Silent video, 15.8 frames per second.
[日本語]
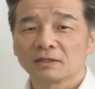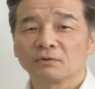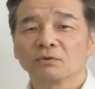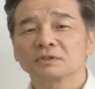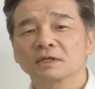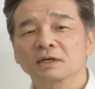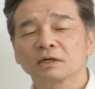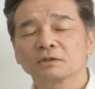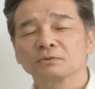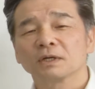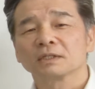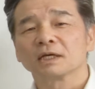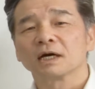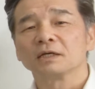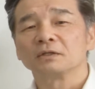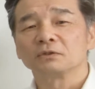大阪府は
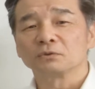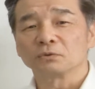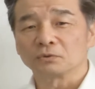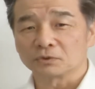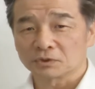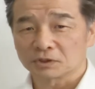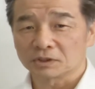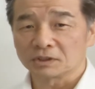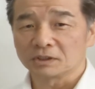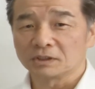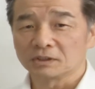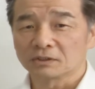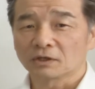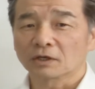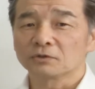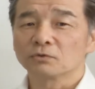大東市
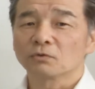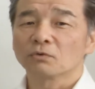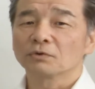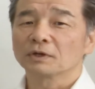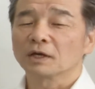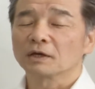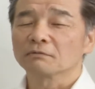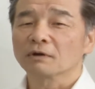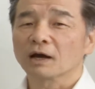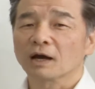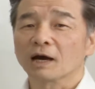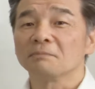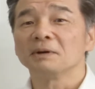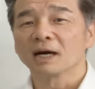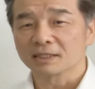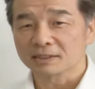それから兵庫県は
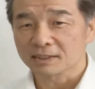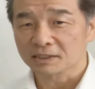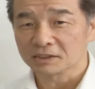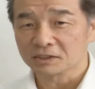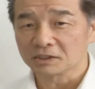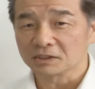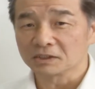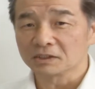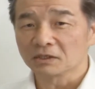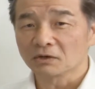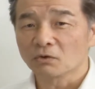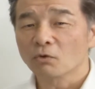尼崎市